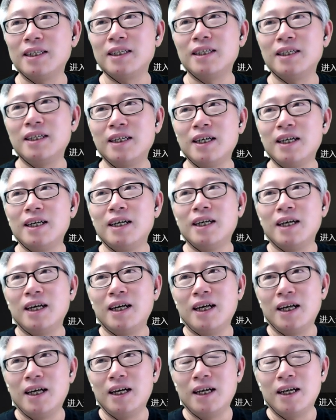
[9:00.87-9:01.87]
这个
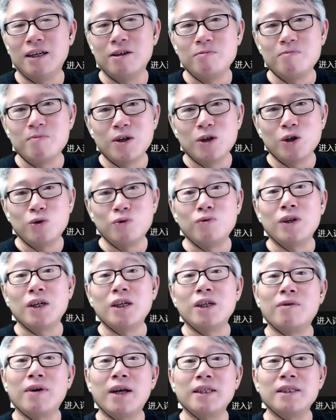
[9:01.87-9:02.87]
呃
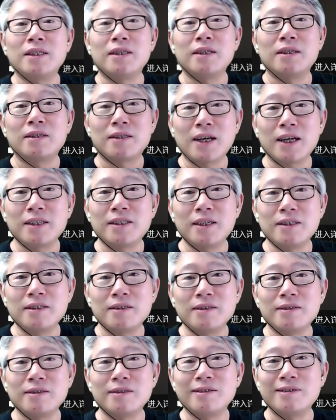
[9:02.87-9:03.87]
谷歌浏览器的插
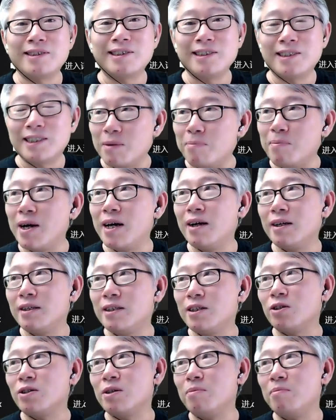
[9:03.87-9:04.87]
件是什么，
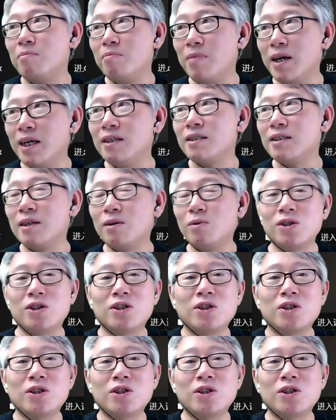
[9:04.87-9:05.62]
叫什么名字？